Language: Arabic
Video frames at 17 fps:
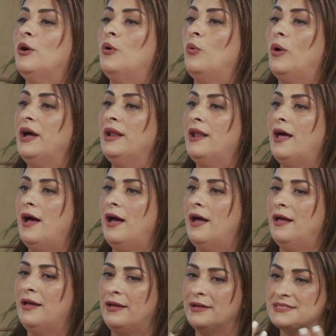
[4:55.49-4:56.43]
وعلى
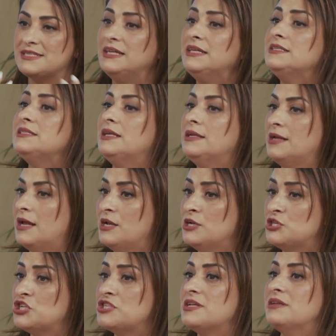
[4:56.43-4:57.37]
آه، صحتي
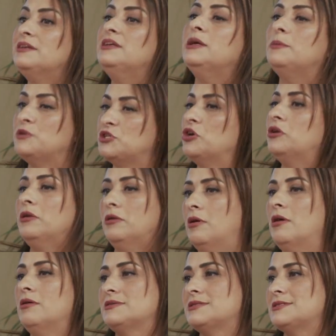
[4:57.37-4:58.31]
الجسديه بشكل
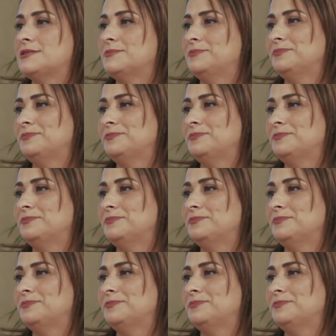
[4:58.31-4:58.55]
خاص.